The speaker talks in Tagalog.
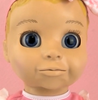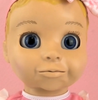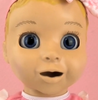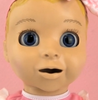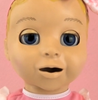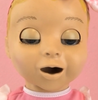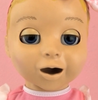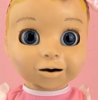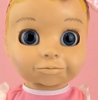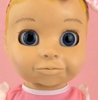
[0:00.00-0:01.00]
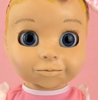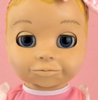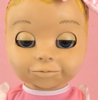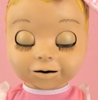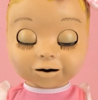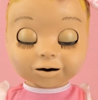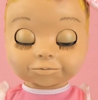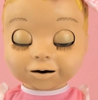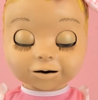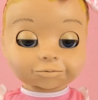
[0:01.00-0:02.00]
niya, kuku,
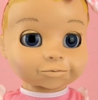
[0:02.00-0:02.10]
kuku.